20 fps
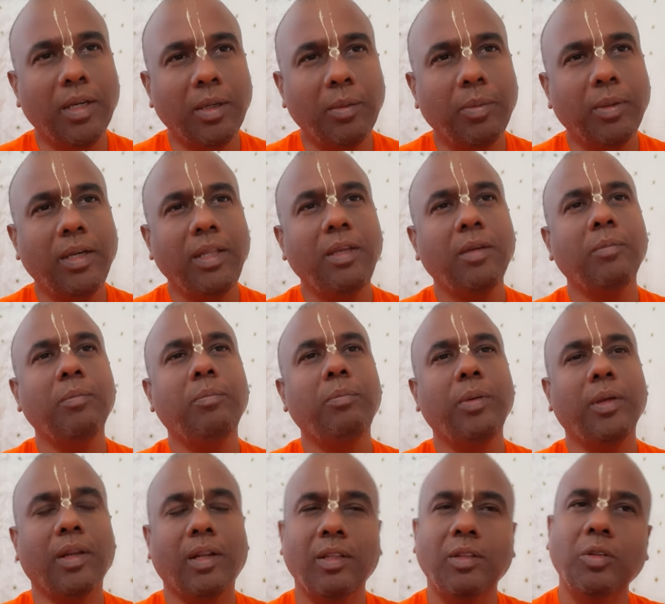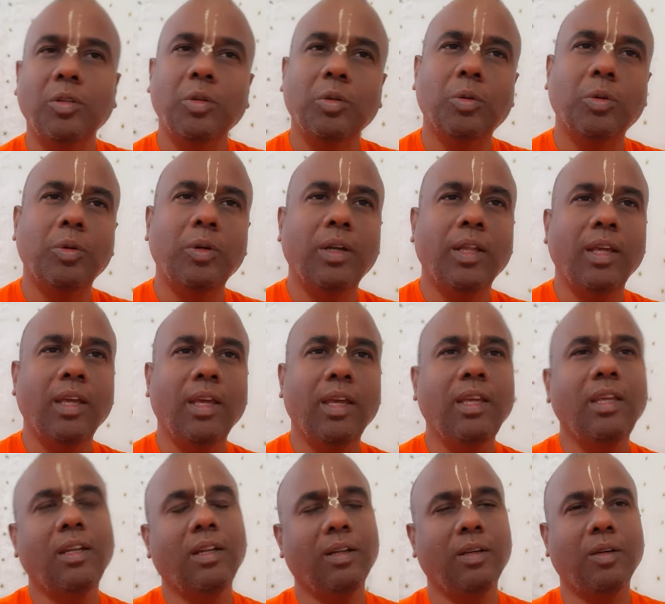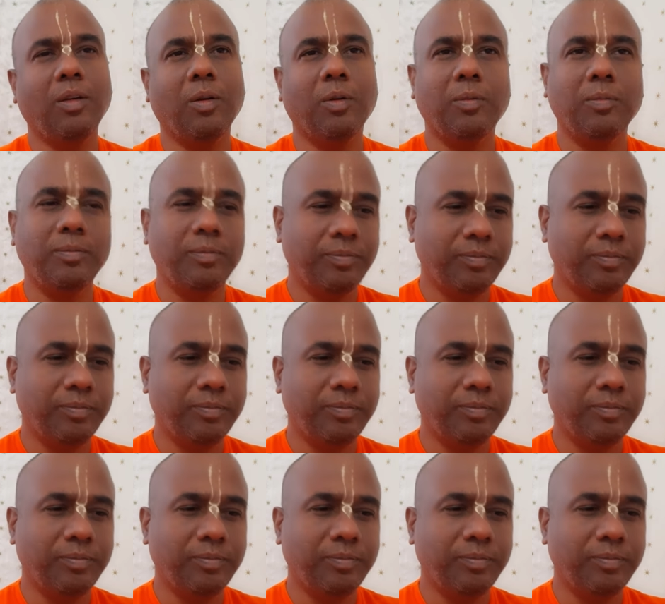மறுபடியும் பிறந்து கொண்டே இருக்கிறோம்